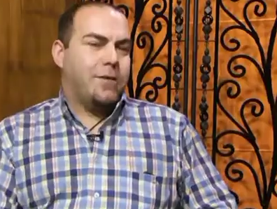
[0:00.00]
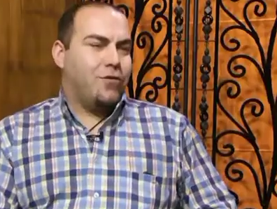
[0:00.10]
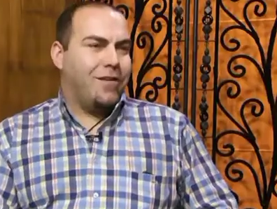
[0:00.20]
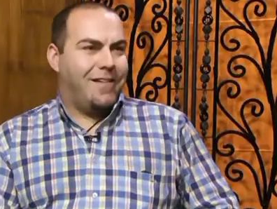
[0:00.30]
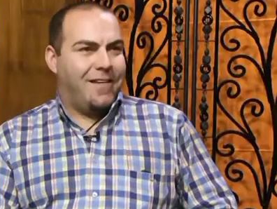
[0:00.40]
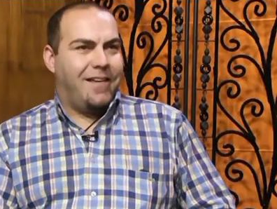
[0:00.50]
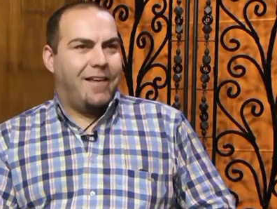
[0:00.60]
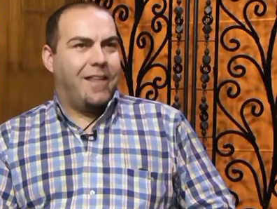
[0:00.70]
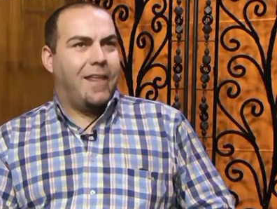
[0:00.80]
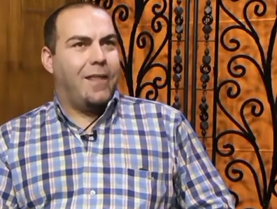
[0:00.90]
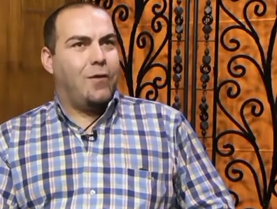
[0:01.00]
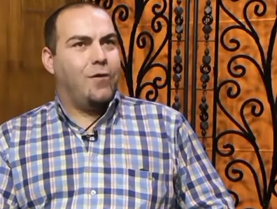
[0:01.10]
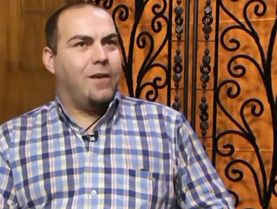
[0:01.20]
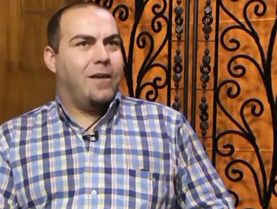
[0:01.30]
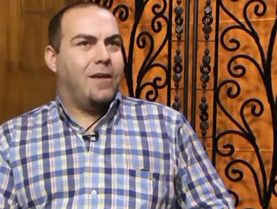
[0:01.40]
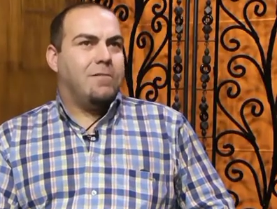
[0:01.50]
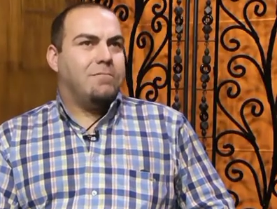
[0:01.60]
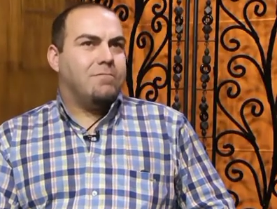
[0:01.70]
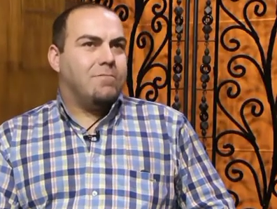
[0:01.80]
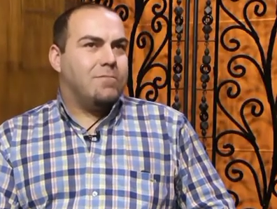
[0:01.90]
personas que a día de hoy
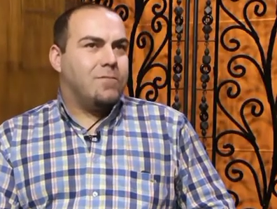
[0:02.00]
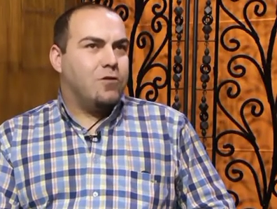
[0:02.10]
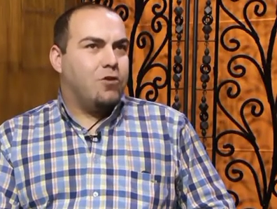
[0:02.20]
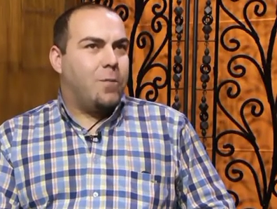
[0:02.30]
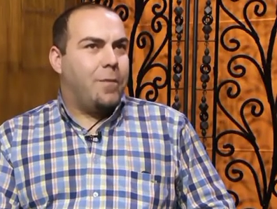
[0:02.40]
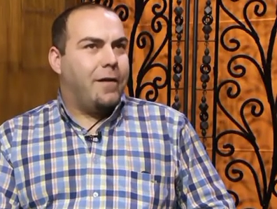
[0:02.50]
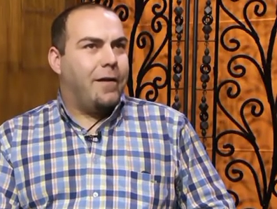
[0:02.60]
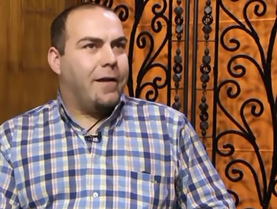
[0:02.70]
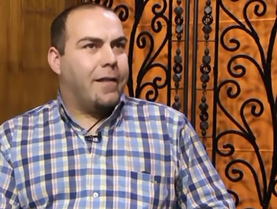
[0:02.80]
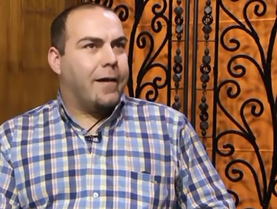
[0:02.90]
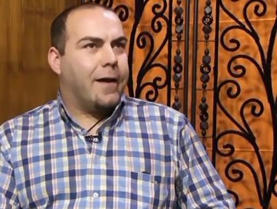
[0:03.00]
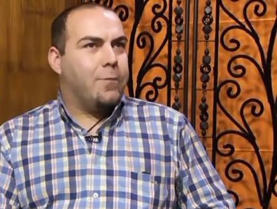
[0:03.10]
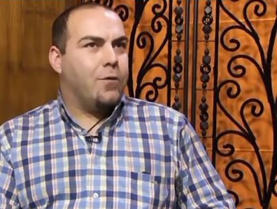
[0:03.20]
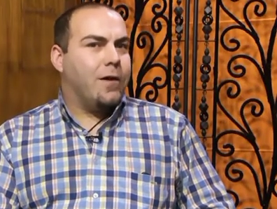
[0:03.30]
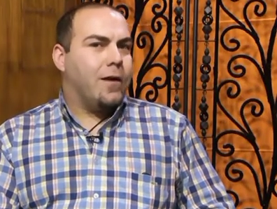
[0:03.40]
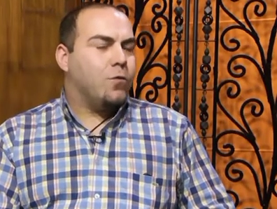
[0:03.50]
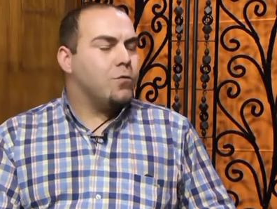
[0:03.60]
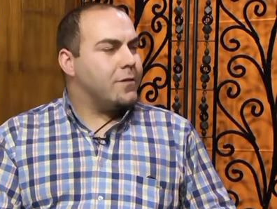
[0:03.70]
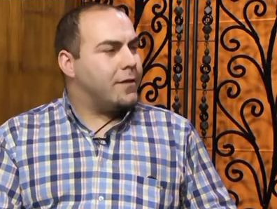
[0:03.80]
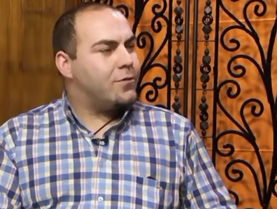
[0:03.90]
no esperen nada a cambio y que les
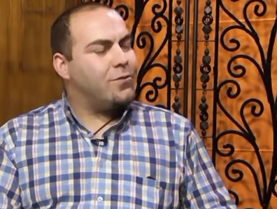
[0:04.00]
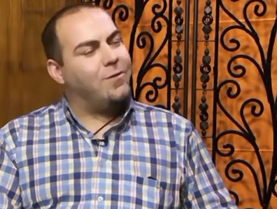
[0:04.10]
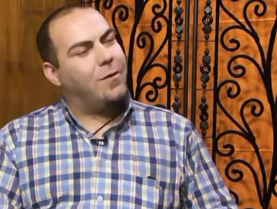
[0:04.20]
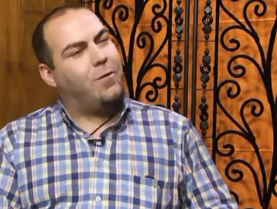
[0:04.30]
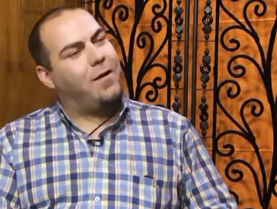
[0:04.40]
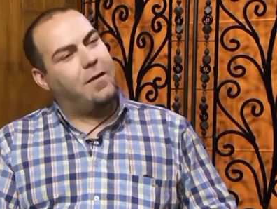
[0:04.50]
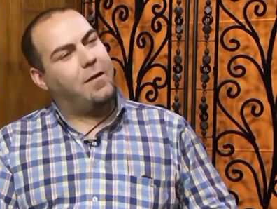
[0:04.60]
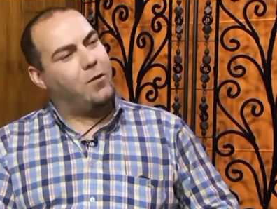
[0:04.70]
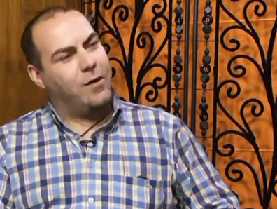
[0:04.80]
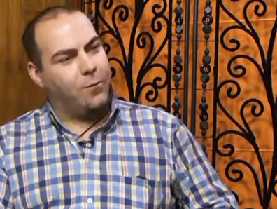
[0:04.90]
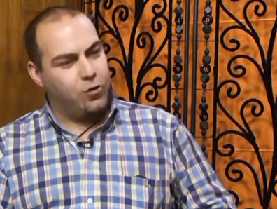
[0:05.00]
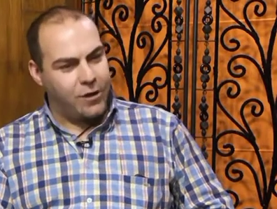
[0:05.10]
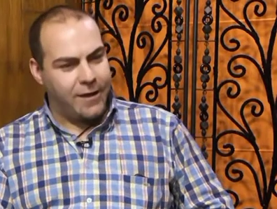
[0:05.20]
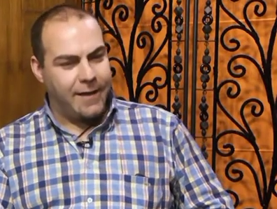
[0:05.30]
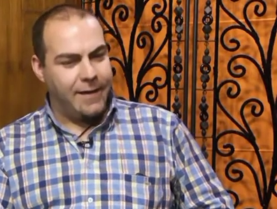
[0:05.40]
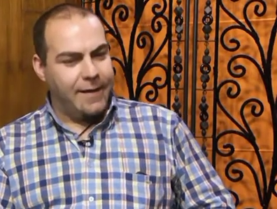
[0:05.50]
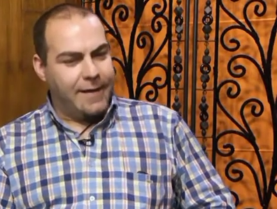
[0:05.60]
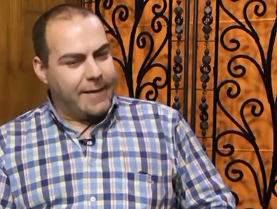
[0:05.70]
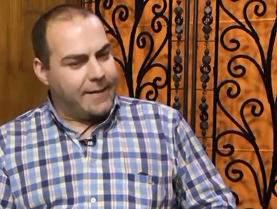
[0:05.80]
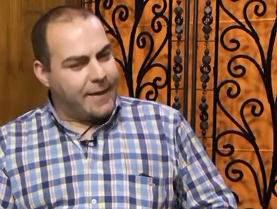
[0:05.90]
guste. Eso, a, día de hoy la música
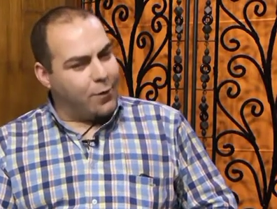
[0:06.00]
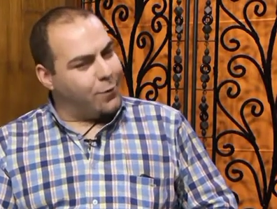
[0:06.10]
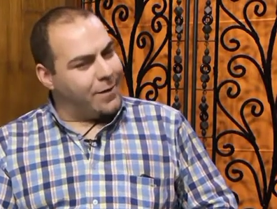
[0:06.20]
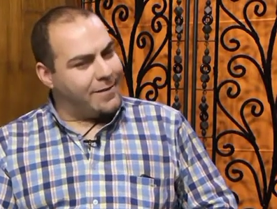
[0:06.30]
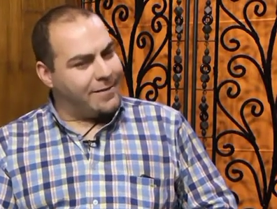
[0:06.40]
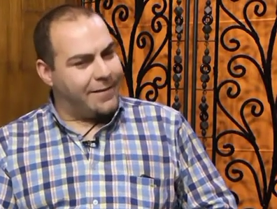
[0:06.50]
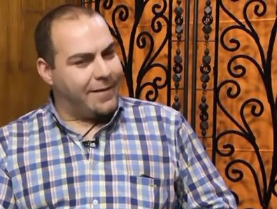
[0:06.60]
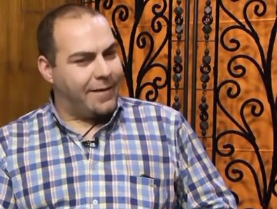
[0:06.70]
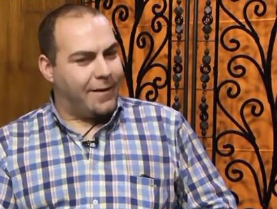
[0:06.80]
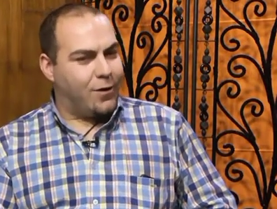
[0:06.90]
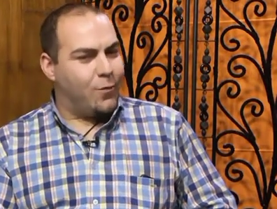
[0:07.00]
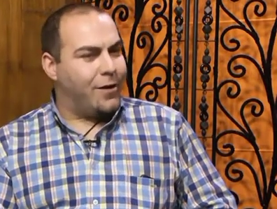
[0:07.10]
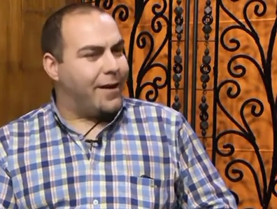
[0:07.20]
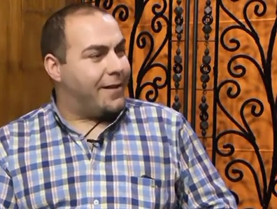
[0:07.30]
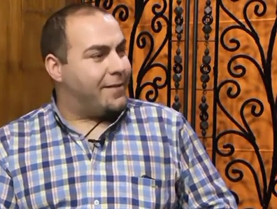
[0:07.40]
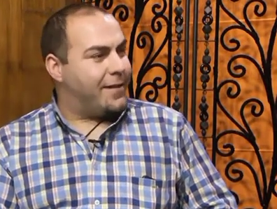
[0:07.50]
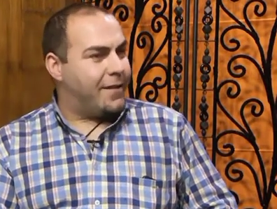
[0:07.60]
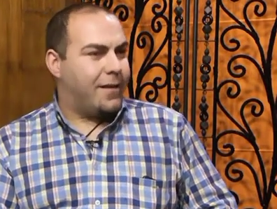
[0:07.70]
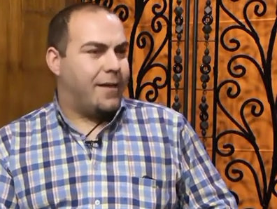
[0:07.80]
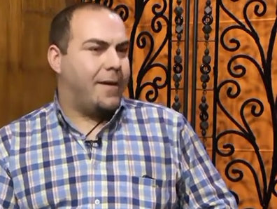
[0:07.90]
ya no es eh, como era antes
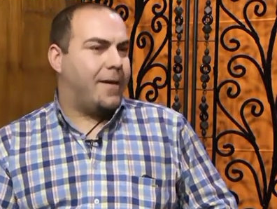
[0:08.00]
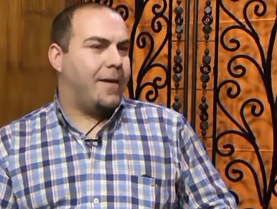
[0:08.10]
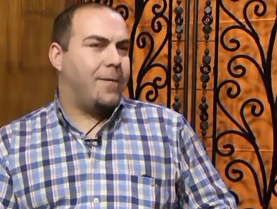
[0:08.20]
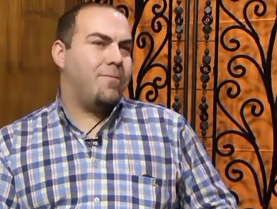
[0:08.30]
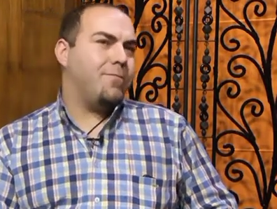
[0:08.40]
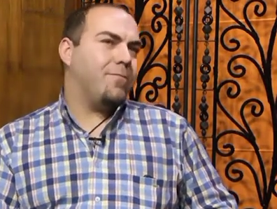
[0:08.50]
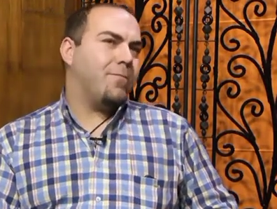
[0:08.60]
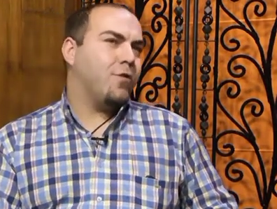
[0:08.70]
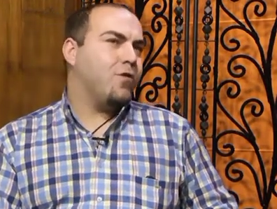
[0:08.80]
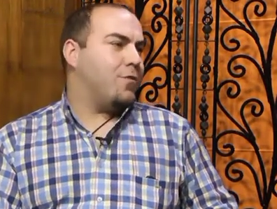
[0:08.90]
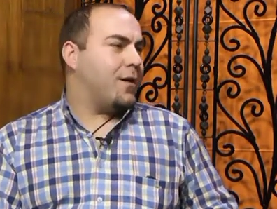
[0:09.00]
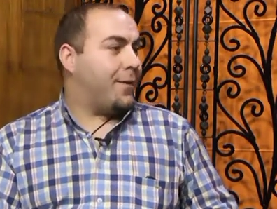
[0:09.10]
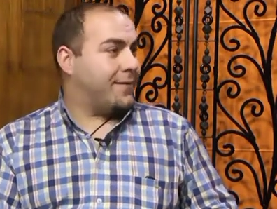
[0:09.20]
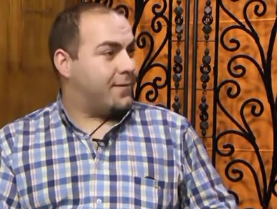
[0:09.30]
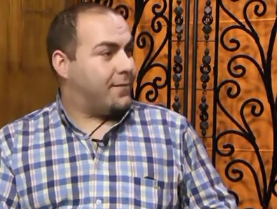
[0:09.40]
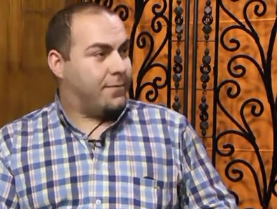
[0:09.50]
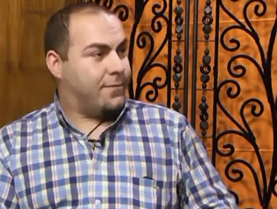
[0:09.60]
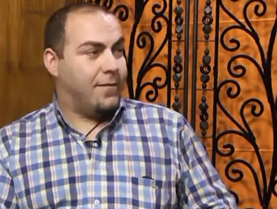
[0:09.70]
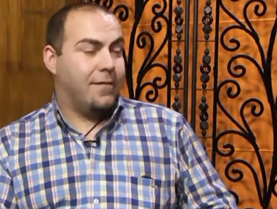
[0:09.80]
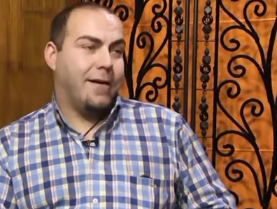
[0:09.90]
de todo por la pasta.
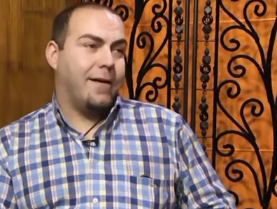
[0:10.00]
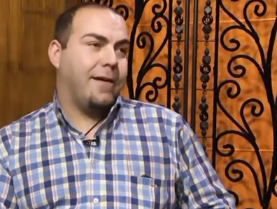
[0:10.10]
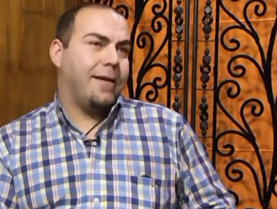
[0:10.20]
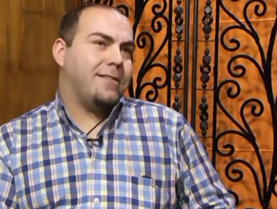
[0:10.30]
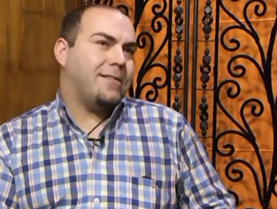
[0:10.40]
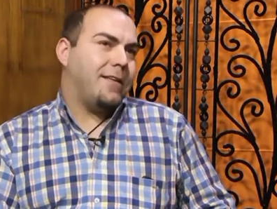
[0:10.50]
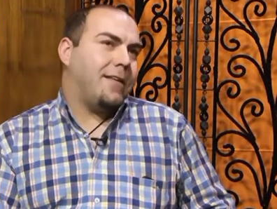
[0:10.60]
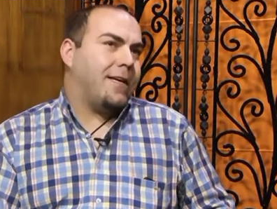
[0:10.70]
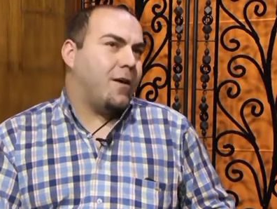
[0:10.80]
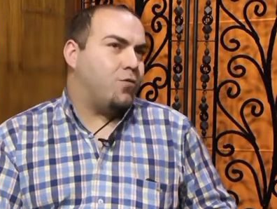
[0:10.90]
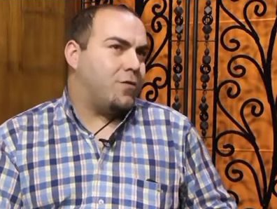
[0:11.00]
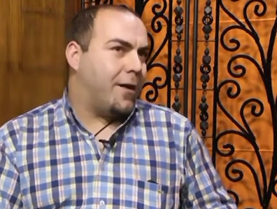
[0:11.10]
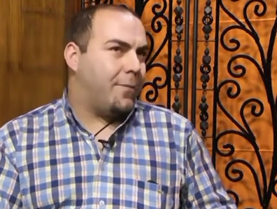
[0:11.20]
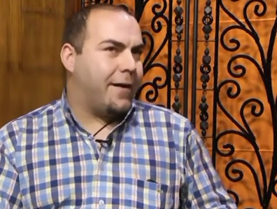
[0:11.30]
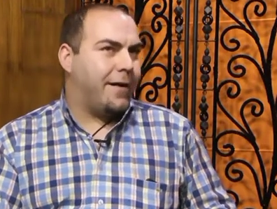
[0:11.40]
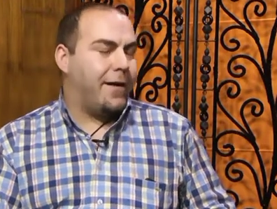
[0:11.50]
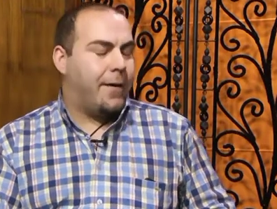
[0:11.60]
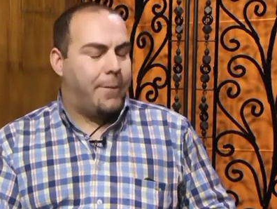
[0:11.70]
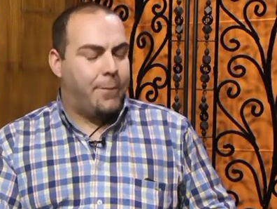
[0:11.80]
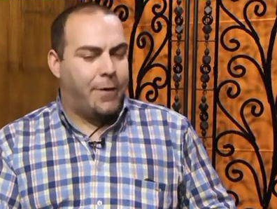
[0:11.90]
Ahora es, te tiene que gustar
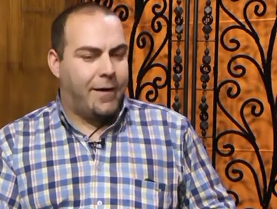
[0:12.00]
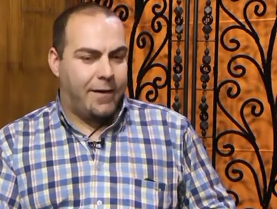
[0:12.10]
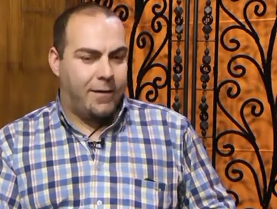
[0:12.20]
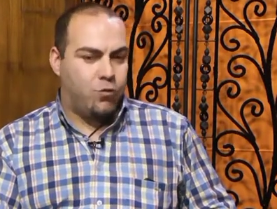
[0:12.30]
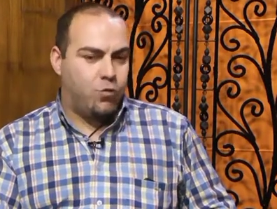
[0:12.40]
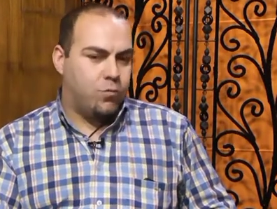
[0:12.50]
para, para que